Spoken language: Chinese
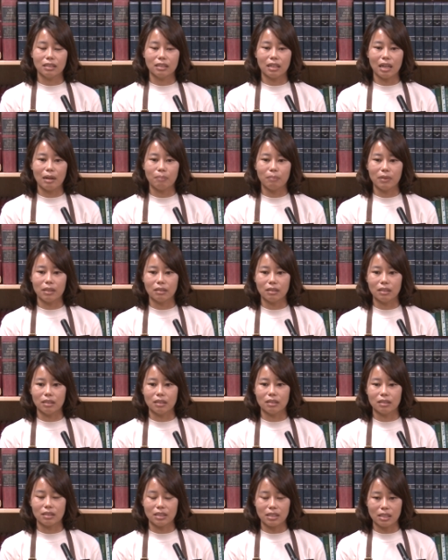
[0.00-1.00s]
他们
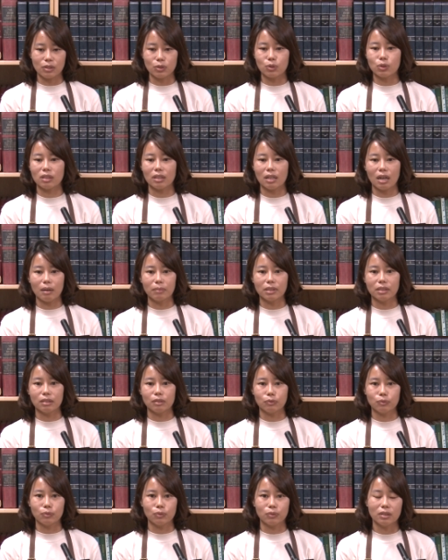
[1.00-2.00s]
的见证，他们的
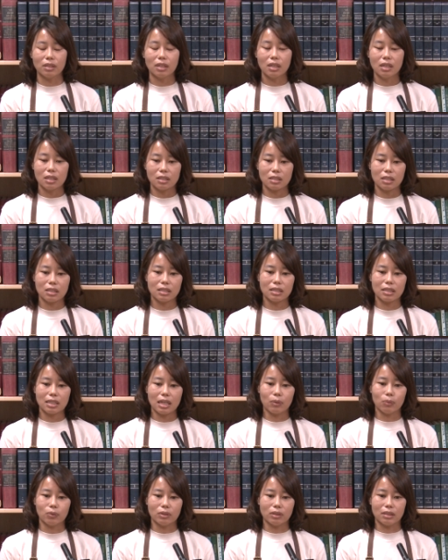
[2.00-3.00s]
福音，甚至
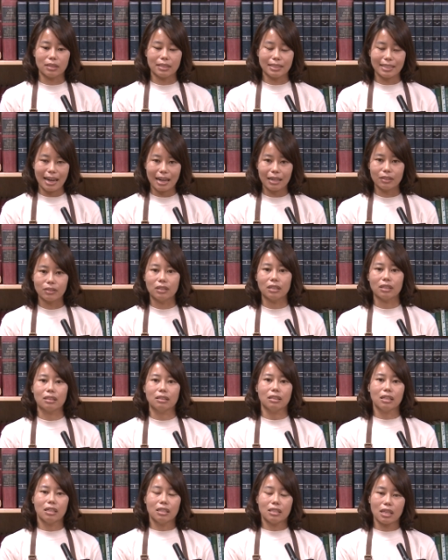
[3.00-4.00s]
在我的家
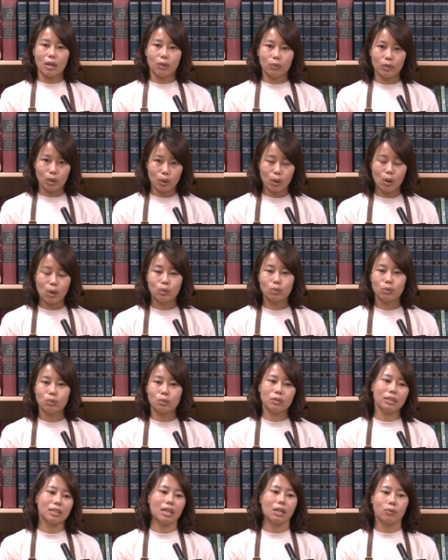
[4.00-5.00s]
人、在我的工
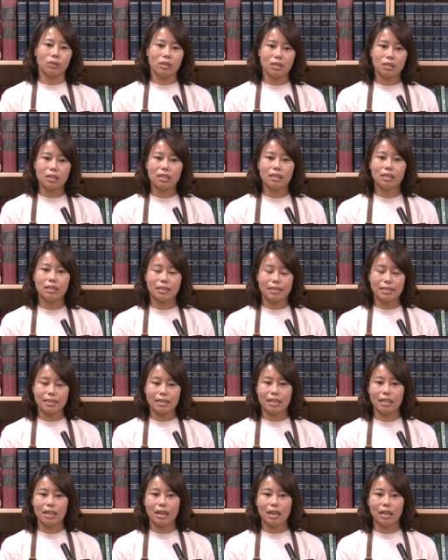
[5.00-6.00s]
作、在我的身体
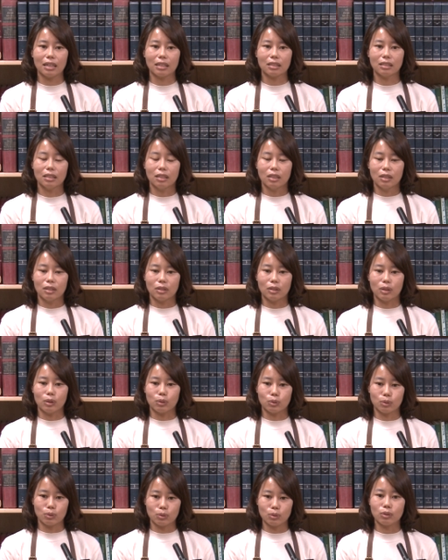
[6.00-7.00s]
健康有
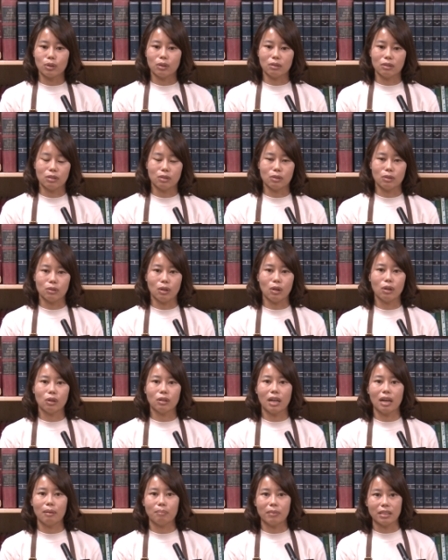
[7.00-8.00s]
需求的时候，
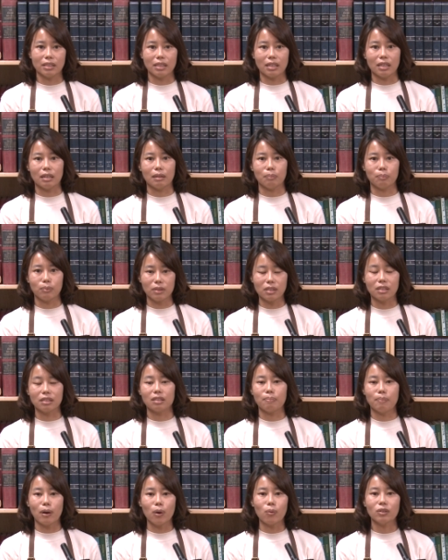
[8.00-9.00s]
他们也不停
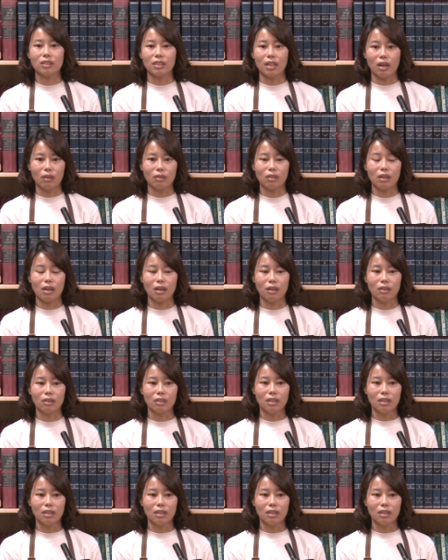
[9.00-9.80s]
的帮我祷告。